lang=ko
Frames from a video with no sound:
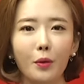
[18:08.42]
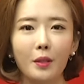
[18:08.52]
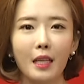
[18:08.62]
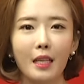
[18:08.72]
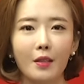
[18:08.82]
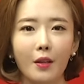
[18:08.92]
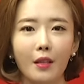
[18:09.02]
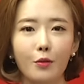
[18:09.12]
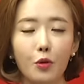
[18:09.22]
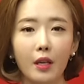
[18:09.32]

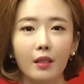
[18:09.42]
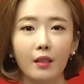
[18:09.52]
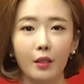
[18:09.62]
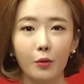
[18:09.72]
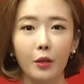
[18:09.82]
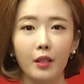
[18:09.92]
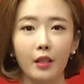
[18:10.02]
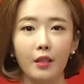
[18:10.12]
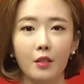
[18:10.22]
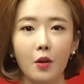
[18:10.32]
부동산에서는 최근 늘고
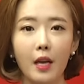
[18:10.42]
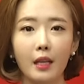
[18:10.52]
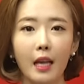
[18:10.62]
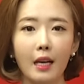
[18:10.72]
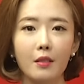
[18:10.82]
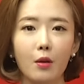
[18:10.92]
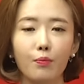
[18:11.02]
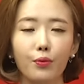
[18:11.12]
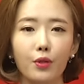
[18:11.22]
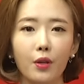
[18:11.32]
있는 청약 당첨
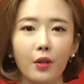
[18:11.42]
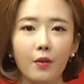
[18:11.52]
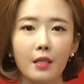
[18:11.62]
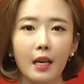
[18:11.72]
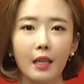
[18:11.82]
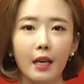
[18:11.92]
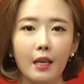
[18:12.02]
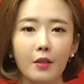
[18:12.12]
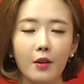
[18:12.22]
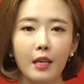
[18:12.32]
부적격자에
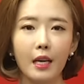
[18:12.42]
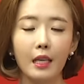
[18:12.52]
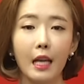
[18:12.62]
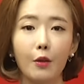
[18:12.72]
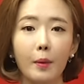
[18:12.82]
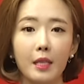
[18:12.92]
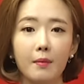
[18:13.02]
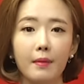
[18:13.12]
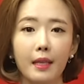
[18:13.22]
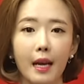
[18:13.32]
대해서 이야기
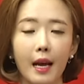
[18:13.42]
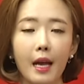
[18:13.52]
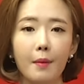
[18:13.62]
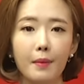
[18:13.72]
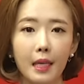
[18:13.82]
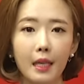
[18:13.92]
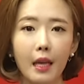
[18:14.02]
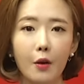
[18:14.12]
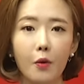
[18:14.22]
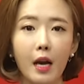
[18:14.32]
나눠봤습니다. 미리
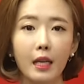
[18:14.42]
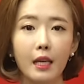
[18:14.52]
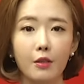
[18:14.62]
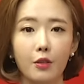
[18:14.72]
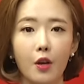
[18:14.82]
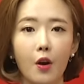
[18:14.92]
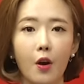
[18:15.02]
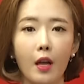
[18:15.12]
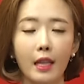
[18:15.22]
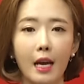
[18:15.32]
내용
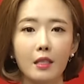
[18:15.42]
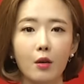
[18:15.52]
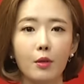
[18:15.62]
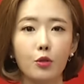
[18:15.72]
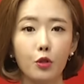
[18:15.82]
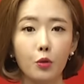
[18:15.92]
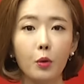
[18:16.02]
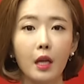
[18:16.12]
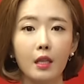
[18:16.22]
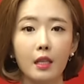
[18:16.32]
확인하셔서 당첨이
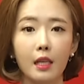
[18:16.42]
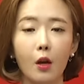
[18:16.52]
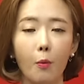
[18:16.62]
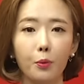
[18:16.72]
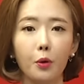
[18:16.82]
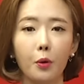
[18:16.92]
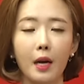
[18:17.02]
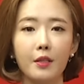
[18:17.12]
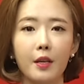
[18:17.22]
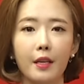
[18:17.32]
취소되는 일
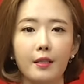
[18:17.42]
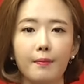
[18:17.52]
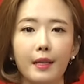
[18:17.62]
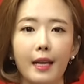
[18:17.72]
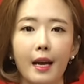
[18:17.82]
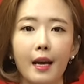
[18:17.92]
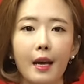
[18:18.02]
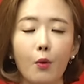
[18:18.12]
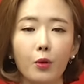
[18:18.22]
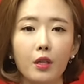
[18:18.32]
없도록 하셔야겠습니다.
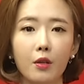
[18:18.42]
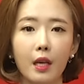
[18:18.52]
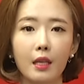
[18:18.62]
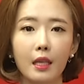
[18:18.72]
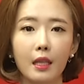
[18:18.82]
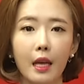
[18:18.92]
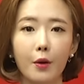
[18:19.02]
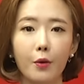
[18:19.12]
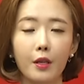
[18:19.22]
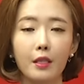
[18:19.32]
오늘 전해드린
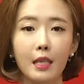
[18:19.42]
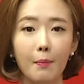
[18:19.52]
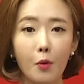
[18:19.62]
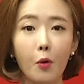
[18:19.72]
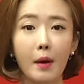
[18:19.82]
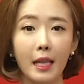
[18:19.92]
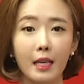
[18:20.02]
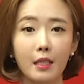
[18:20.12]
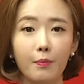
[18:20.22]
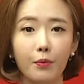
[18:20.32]
내용은 참고만
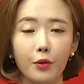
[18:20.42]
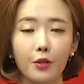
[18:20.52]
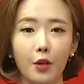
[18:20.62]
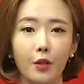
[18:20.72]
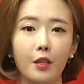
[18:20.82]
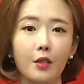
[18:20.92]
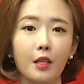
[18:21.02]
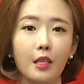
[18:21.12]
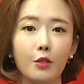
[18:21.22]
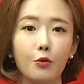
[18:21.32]
하실 뿐
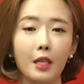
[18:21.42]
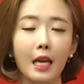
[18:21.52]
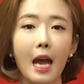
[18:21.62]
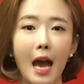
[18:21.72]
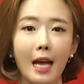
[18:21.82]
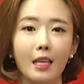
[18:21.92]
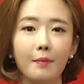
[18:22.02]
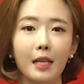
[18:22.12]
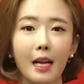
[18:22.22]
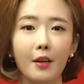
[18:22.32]
절대적인 기준이
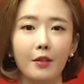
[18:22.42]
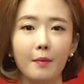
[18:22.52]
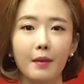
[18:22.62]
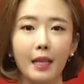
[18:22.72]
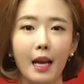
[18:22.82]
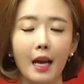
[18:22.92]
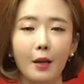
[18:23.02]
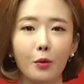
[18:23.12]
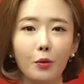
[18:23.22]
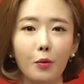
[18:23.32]
아님을 알려드립니다.
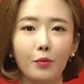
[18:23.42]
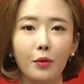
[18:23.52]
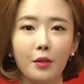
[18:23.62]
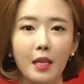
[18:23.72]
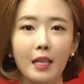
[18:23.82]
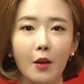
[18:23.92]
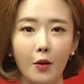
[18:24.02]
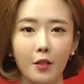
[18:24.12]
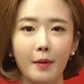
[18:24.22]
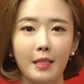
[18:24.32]
톡톡 부동산
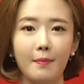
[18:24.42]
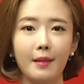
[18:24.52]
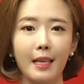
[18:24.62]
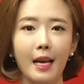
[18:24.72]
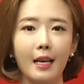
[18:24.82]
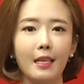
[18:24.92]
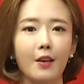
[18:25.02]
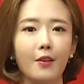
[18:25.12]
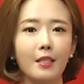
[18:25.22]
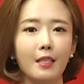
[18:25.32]
여기서 마칩니다.
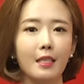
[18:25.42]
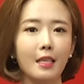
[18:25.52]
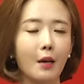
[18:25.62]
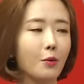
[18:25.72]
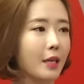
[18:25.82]
이현진 기자